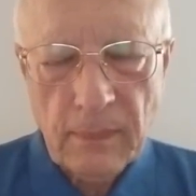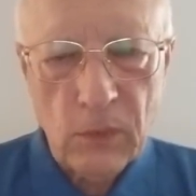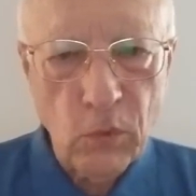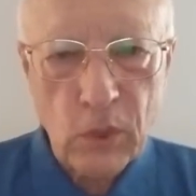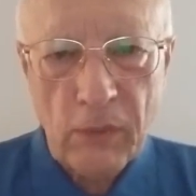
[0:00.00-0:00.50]

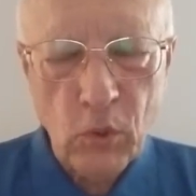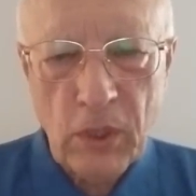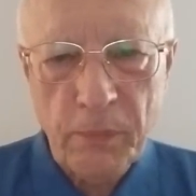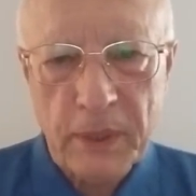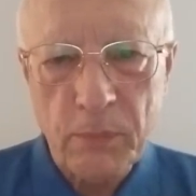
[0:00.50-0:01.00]
ну вот кого
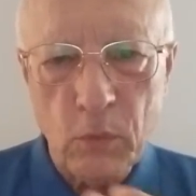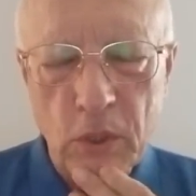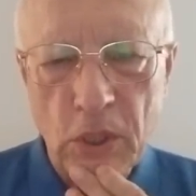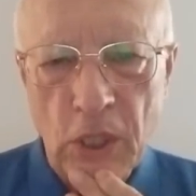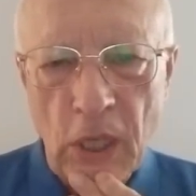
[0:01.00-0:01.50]
не
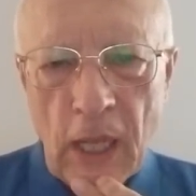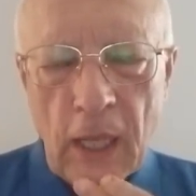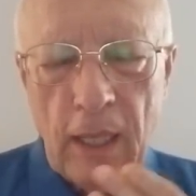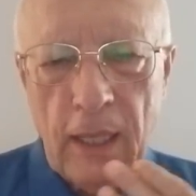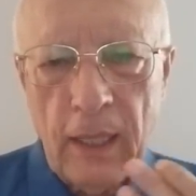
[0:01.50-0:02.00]
посмотришь.
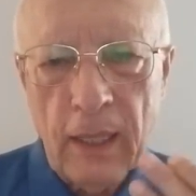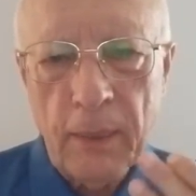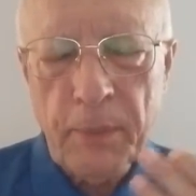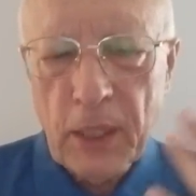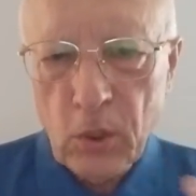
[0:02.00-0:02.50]

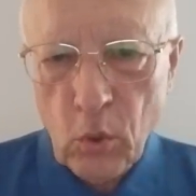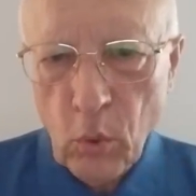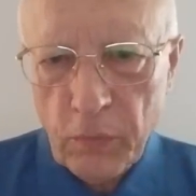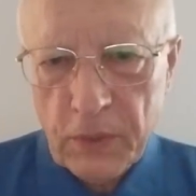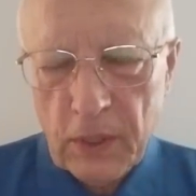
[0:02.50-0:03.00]
Э,
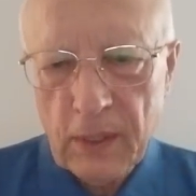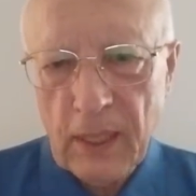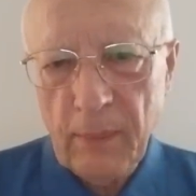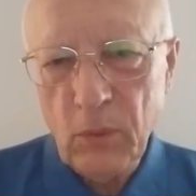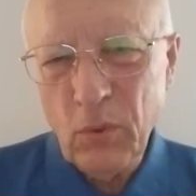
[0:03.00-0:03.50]
Пентковский
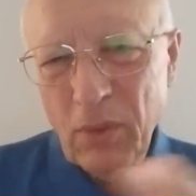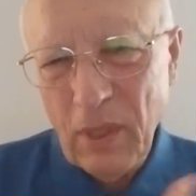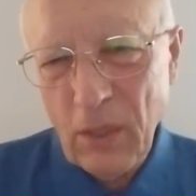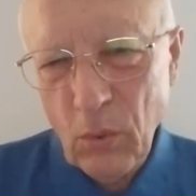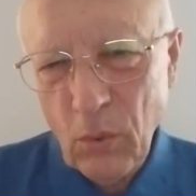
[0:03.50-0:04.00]
там, ну и
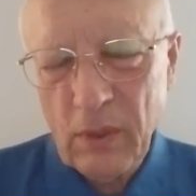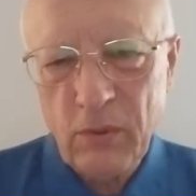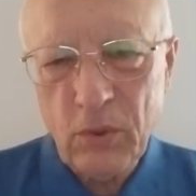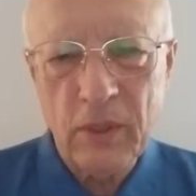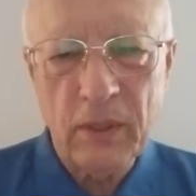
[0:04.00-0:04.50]

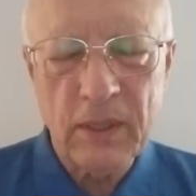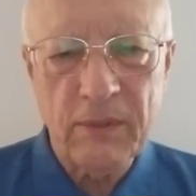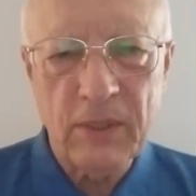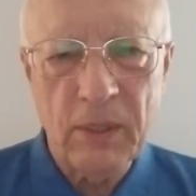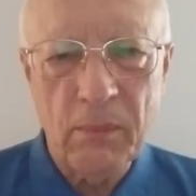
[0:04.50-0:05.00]
Ларионов что-то
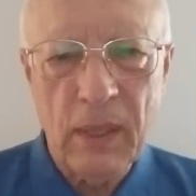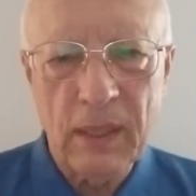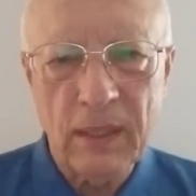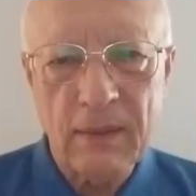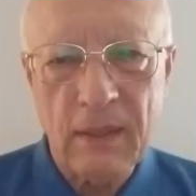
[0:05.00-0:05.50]
совсем
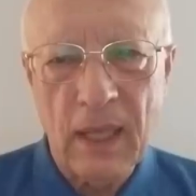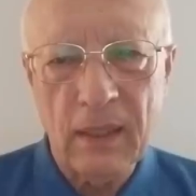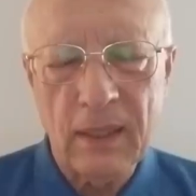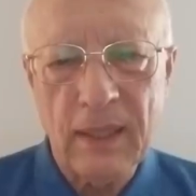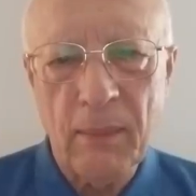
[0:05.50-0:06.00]
мало
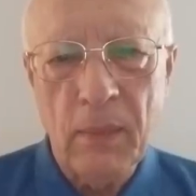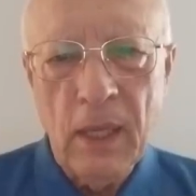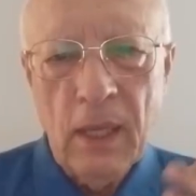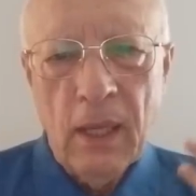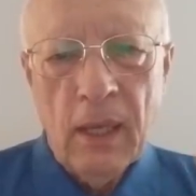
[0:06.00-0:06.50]
стало там.
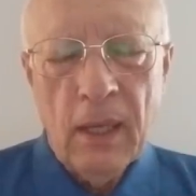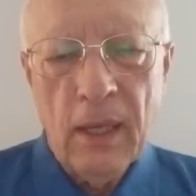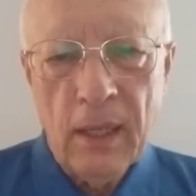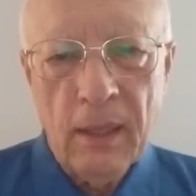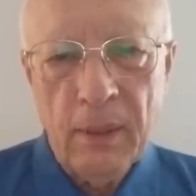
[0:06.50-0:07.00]

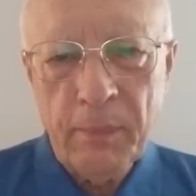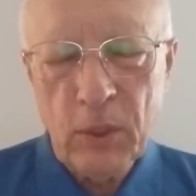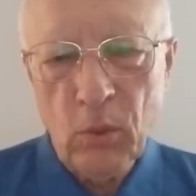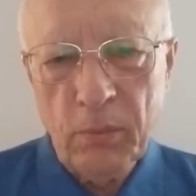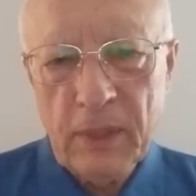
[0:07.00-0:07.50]
Э,
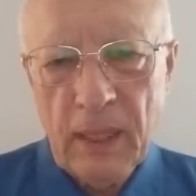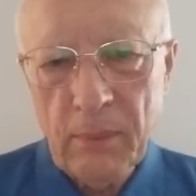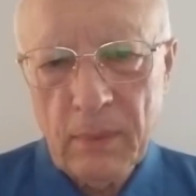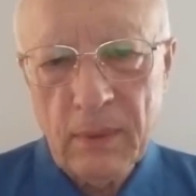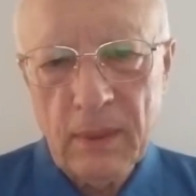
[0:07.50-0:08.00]
потом
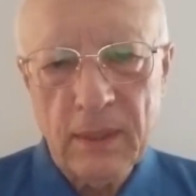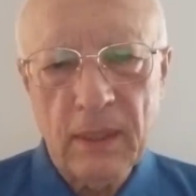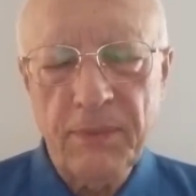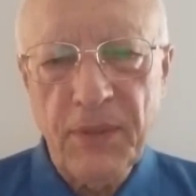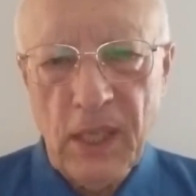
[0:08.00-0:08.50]
там э,
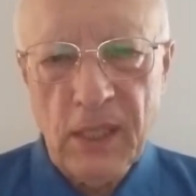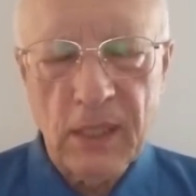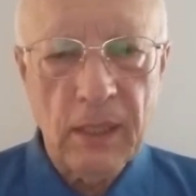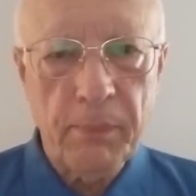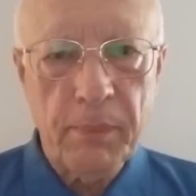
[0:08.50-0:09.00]
этот
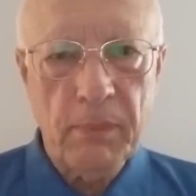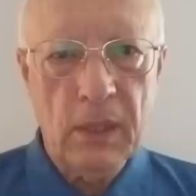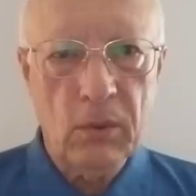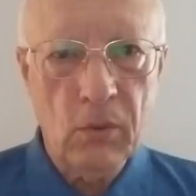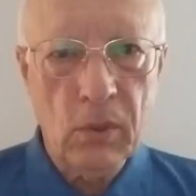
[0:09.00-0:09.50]
Фейгин,
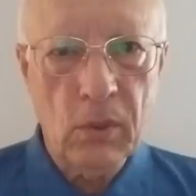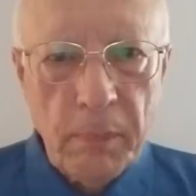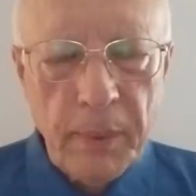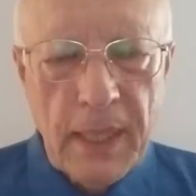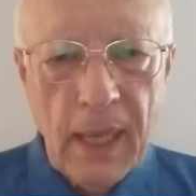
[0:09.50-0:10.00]
например. Ну как
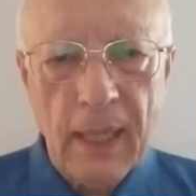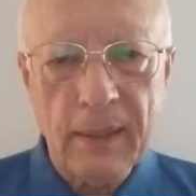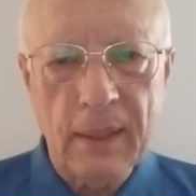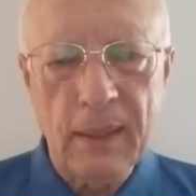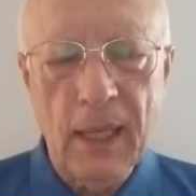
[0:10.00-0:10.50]
бы
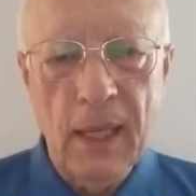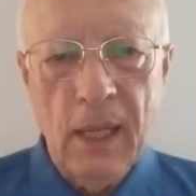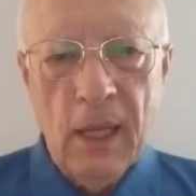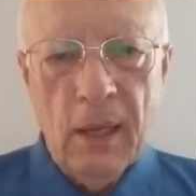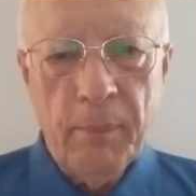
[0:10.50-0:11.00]
понятно, да?
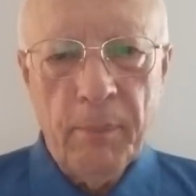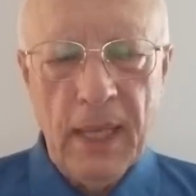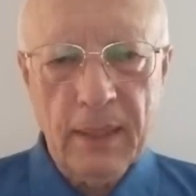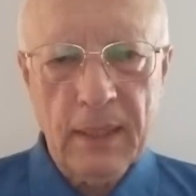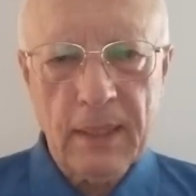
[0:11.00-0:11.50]

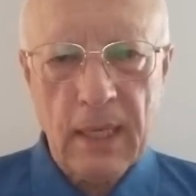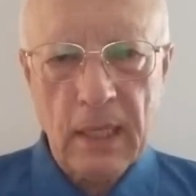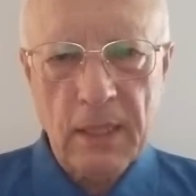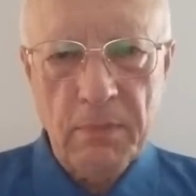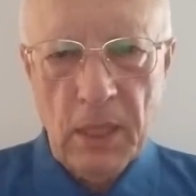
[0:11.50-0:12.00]
Понятно
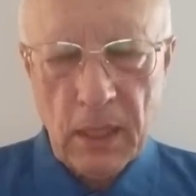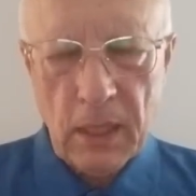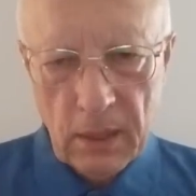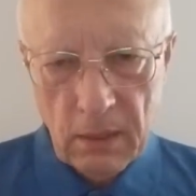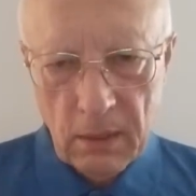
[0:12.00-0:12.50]

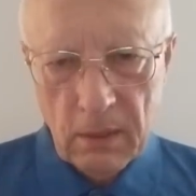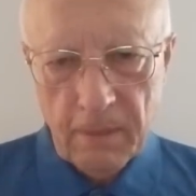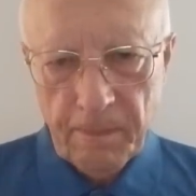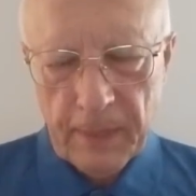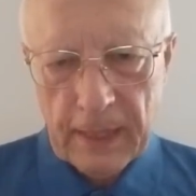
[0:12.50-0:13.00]
соразмерность
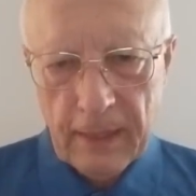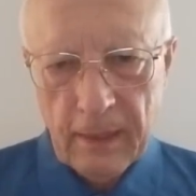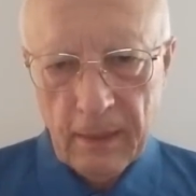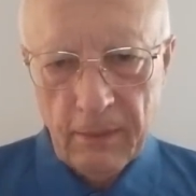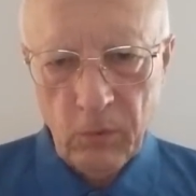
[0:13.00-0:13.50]

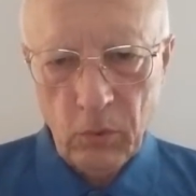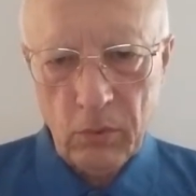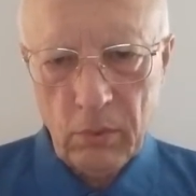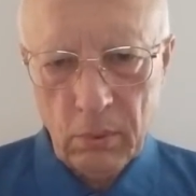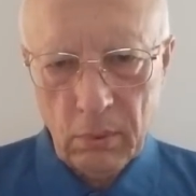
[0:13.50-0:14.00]
вот,